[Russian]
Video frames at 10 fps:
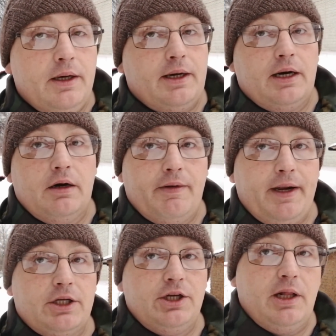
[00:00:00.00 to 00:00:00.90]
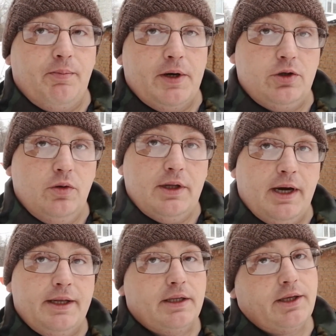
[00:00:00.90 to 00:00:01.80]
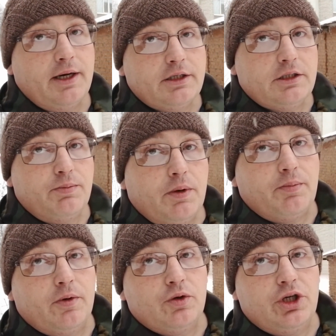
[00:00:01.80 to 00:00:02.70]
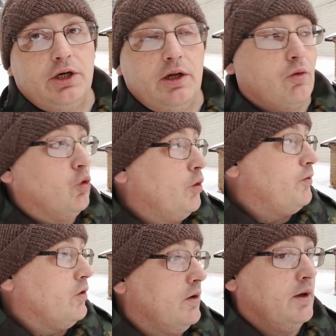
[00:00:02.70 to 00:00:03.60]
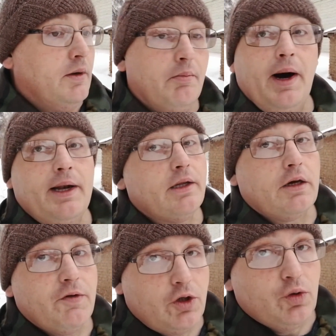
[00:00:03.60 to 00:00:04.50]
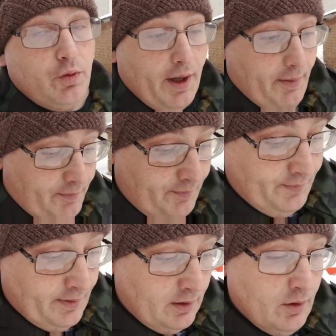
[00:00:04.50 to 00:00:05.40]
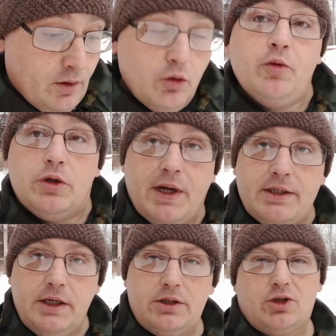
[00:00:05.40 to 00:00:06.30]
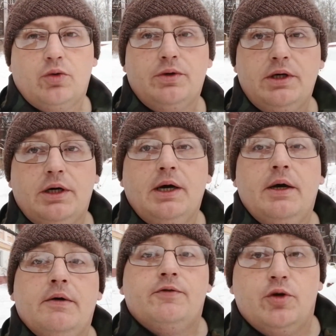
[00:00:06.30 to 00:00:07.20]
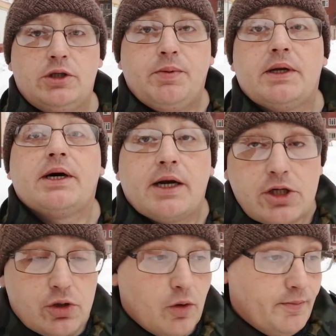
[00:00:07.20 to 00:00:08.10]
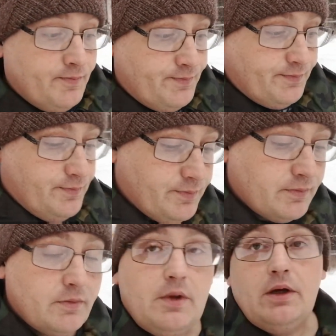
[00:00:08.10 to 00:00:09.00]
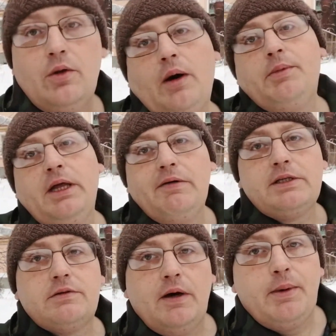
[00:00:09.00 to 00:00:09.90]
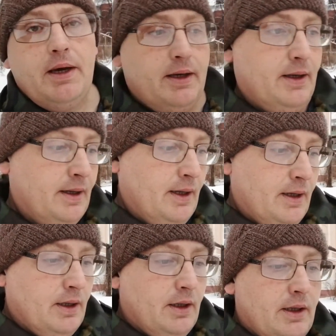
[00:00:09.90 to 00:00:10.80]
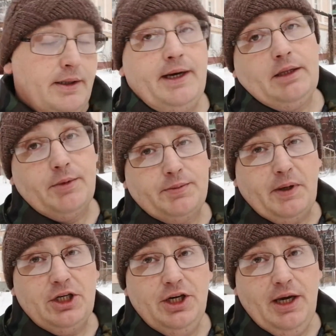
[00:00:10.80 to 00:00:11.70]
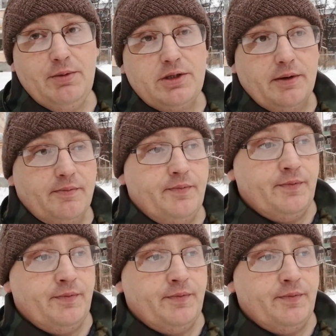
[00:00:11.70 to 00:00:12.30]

И, как говорят жители поселка, они также теперь получили копию маленького чуда. Ну, будем надеяться, что у них все теперь хорошо. Ну, а мы давайте с вами на этом распрощаемся.